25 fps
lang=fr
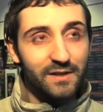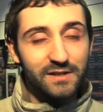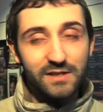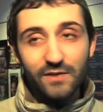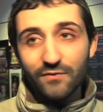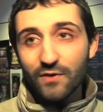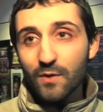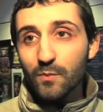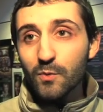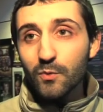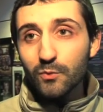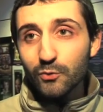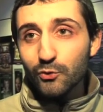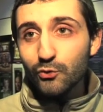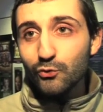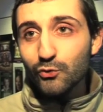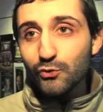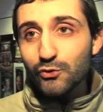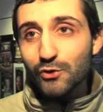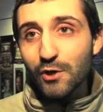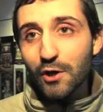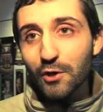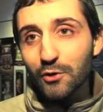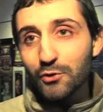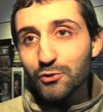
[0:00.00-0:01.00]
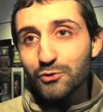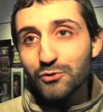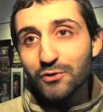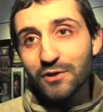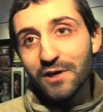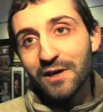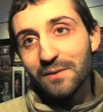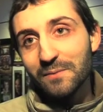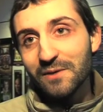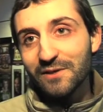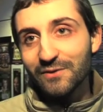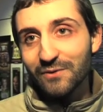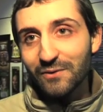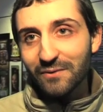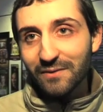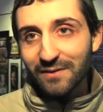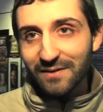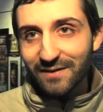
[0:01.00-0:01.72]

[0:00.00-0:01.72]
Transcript: Ça fait un peu plus de 12 heures que je suis là maintenant.